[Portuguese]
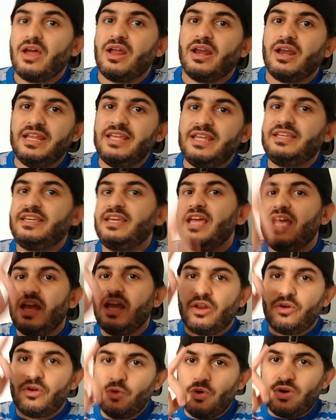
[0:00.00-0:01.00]
link
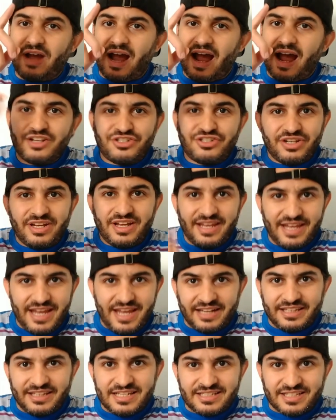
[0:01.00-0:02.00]
no card e na
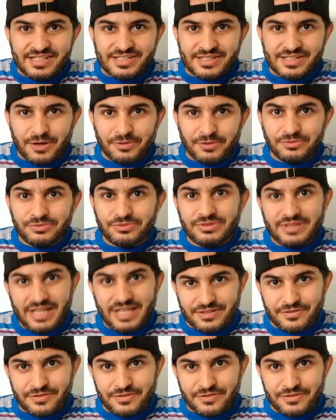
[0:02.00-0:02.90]
descrição desse